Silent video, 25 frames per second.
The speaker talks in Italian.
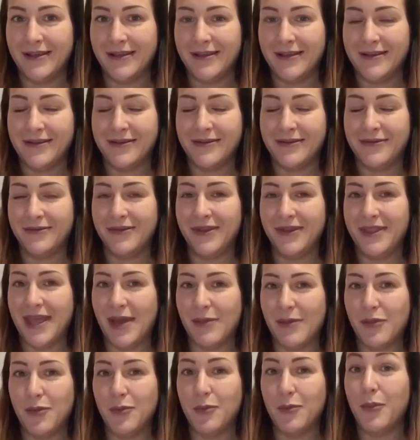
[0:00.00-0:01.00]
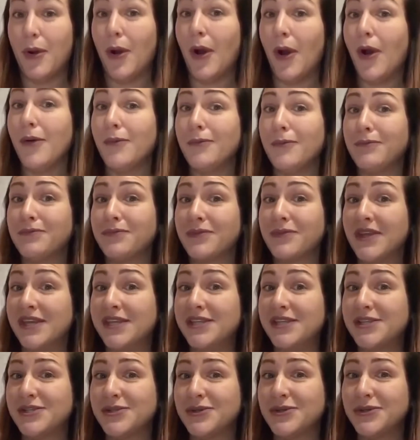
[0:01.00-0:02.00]
Vediamo un po' chi
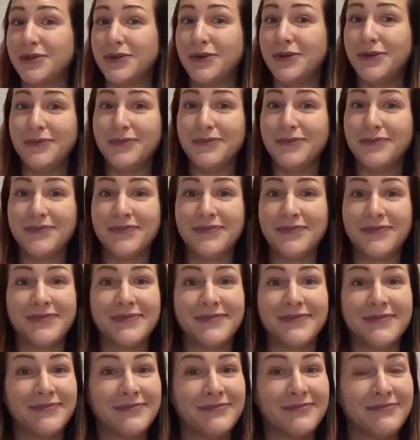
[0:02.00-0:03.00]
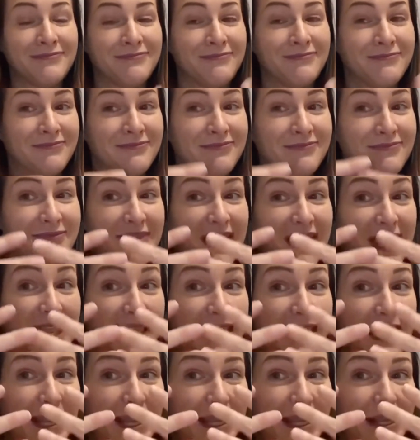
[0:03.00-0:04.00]
sono
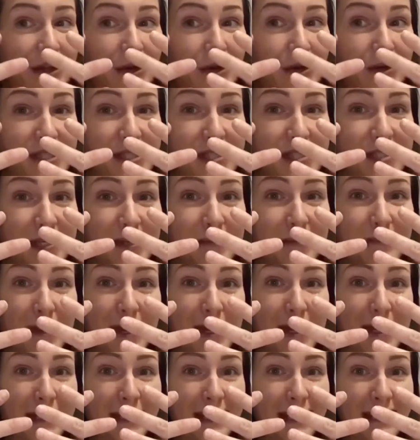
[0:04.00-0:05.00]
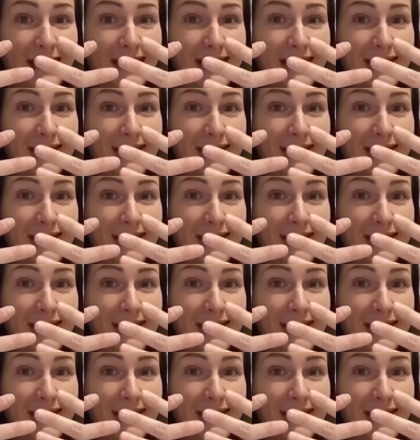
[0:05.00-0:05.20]
le nostre mani.